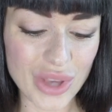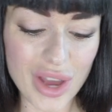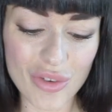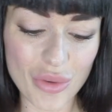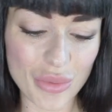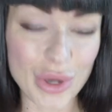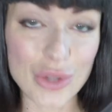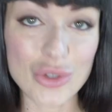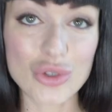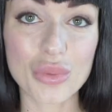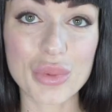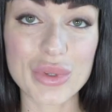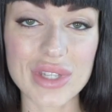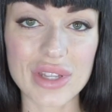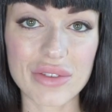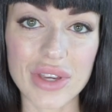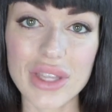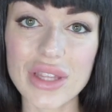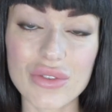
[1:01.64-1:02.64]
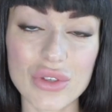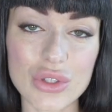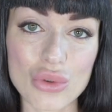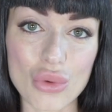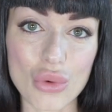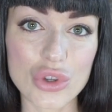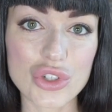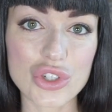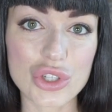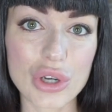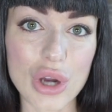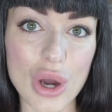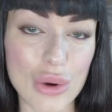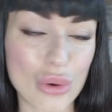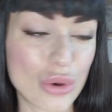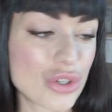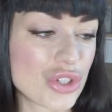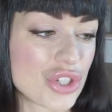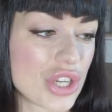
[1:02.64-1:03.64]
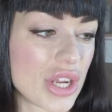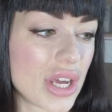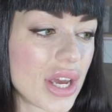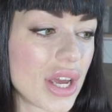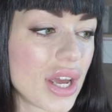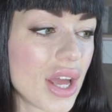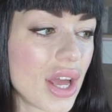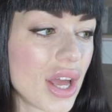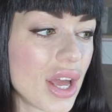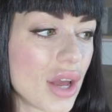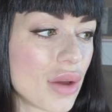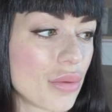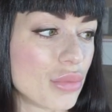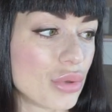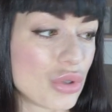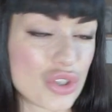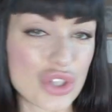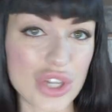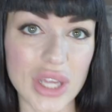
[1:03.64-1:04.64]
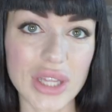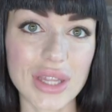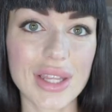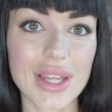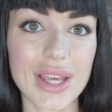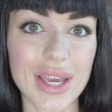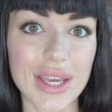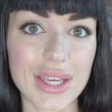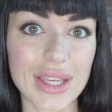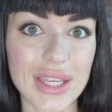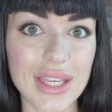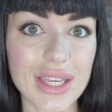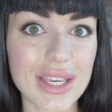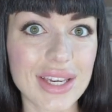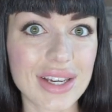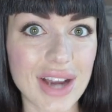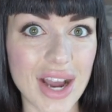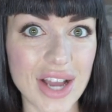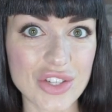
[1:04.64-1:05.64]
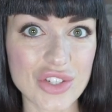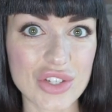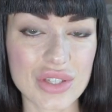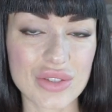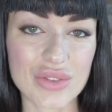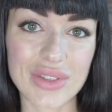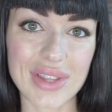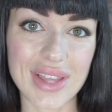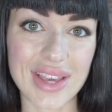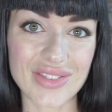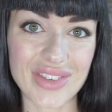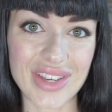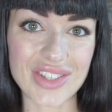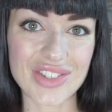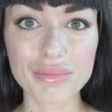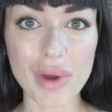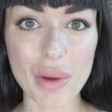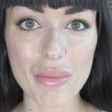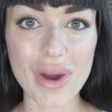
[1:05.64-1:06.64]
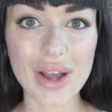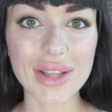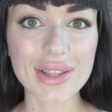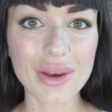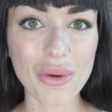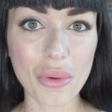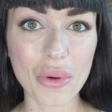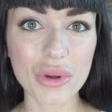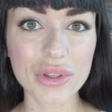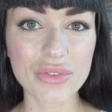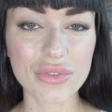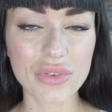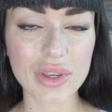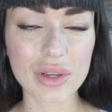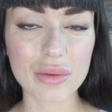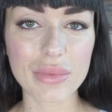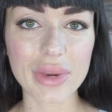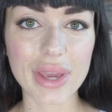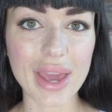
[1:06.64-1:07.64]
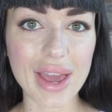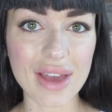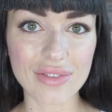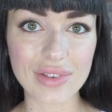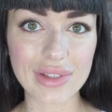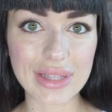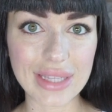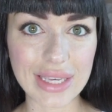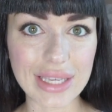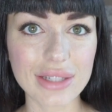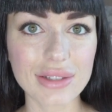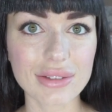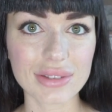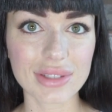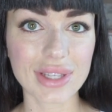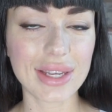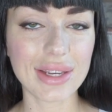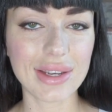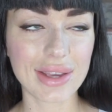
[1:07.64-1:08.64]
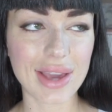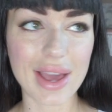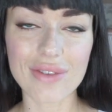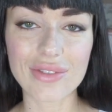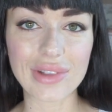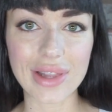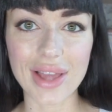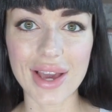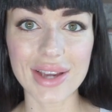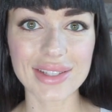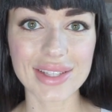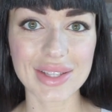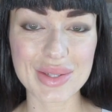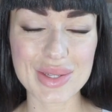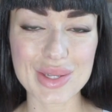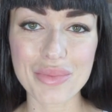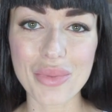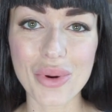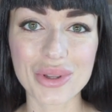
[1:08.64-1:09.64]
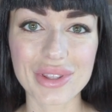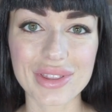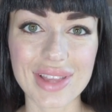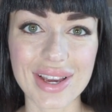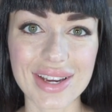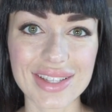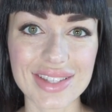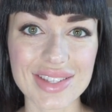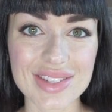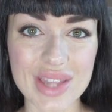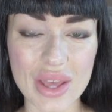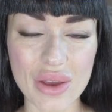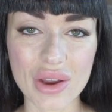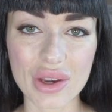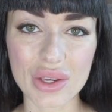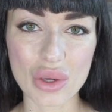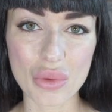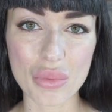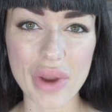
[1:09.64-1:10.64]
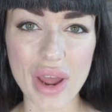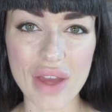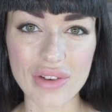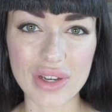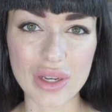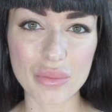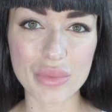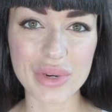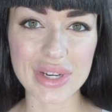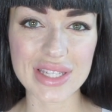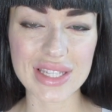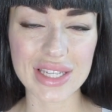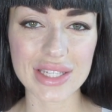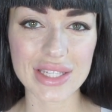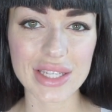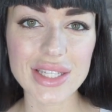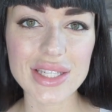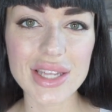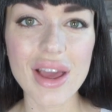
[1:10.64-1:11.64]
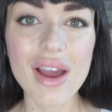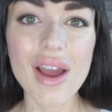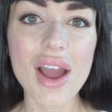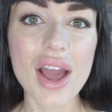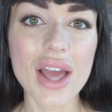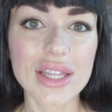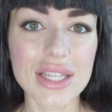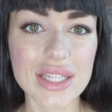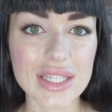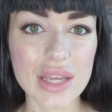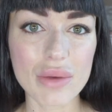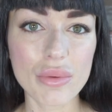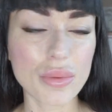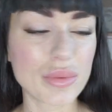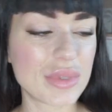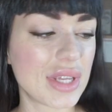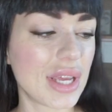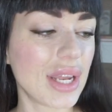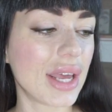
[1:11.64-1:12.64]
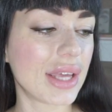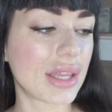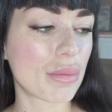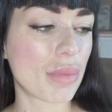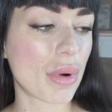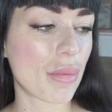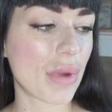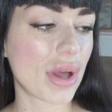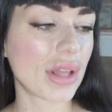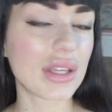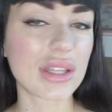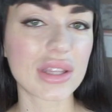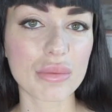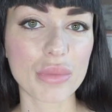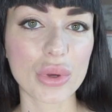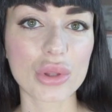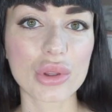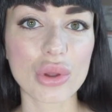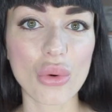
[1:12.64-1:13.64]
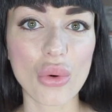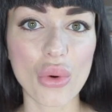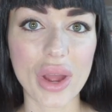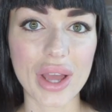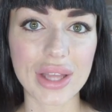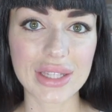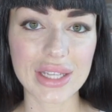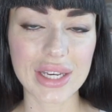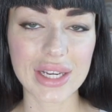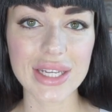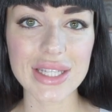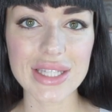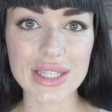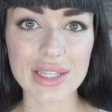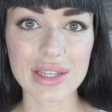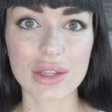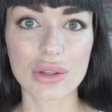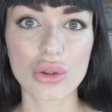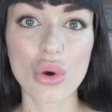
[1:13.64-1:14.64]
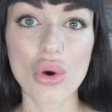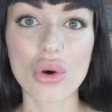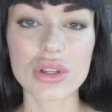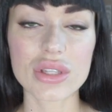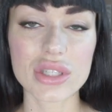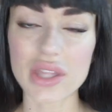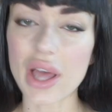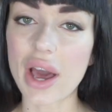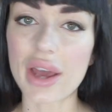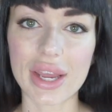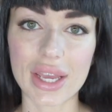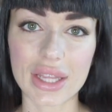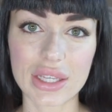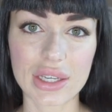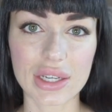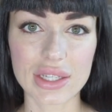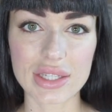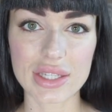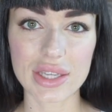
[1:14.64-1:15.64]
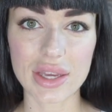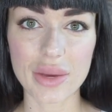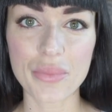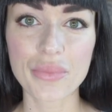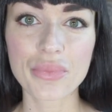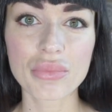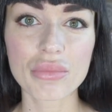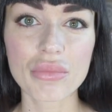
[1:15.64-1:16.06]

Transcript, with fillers: я вам хочу посоветовать очень хорошее бюджетная и качественная вещь. Помада от фирмы Eveline или Eveline, я до сих пор так и не знаю, как ее правильно произносить. На самом деле эта помада это мое такое открытие, но старое открытие.